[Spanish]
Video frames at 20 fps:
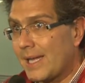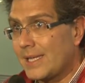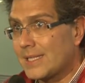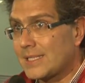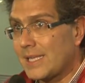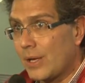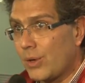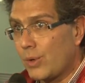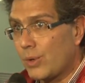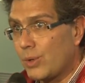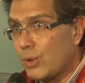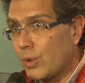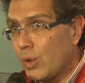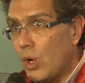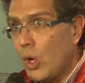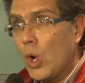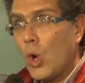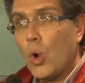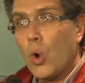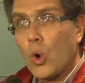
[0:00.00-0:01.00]
de desarrollo
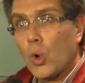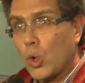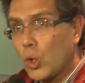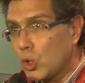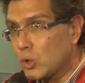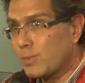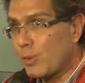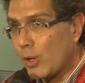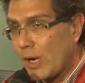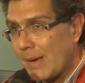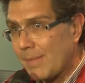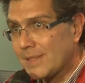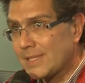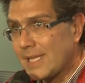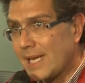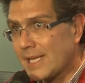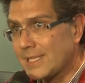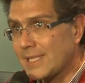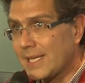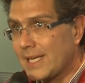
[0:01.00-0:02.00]
o con los programas
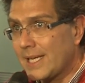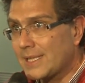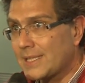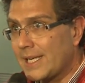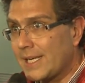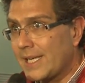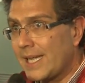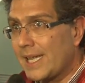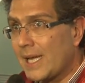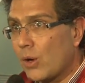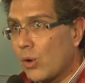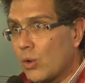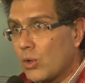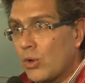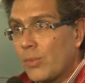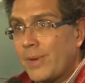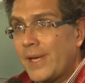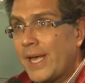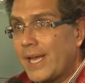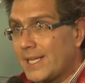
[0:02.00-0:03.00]
de la Secretaría de
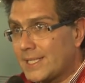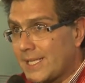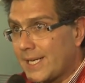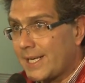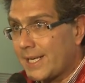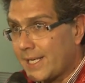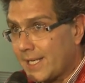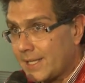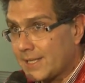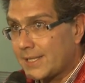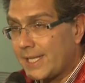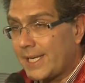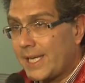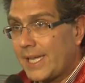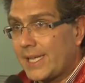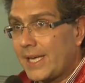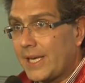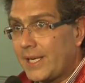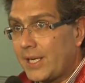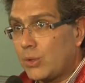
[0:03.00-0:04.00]
Economía, de la
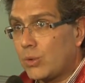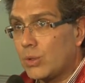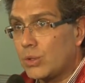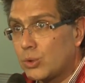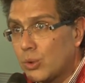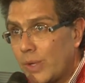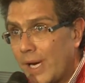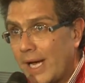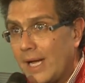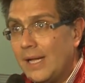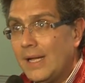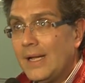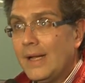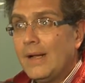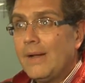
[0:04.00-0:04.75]
Secretaría de Agricultura,